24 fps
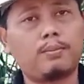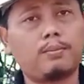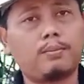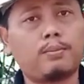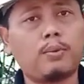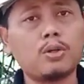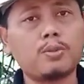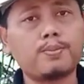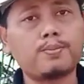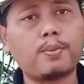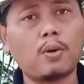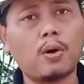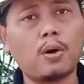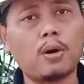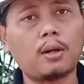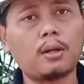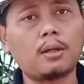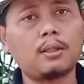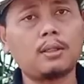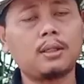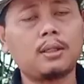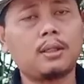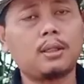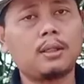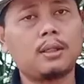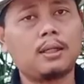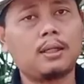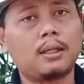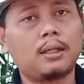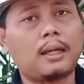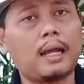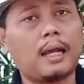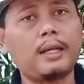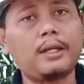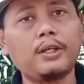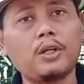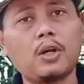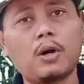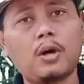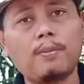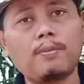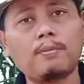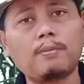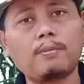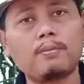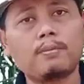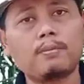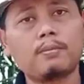fosfor,
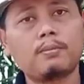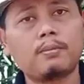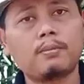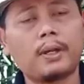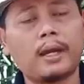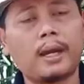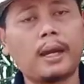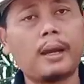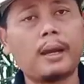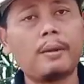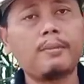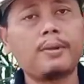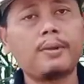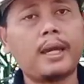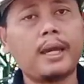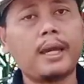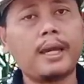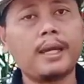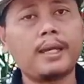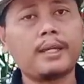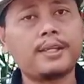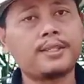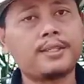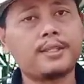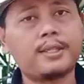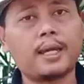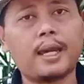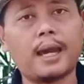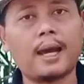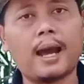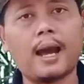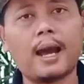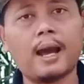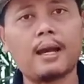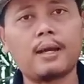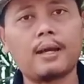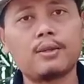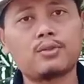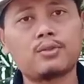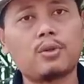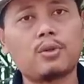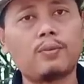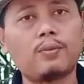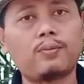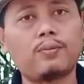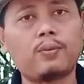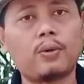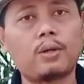kalium, Mg, Ca,
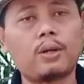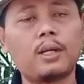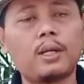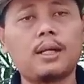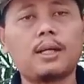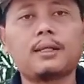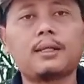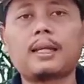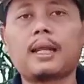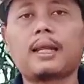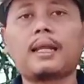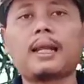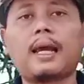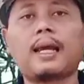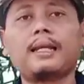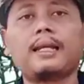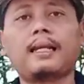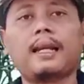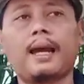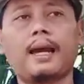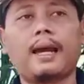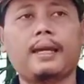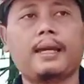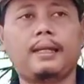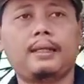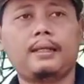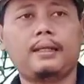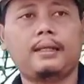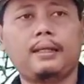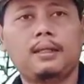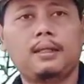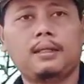sulfur dan lain-lain.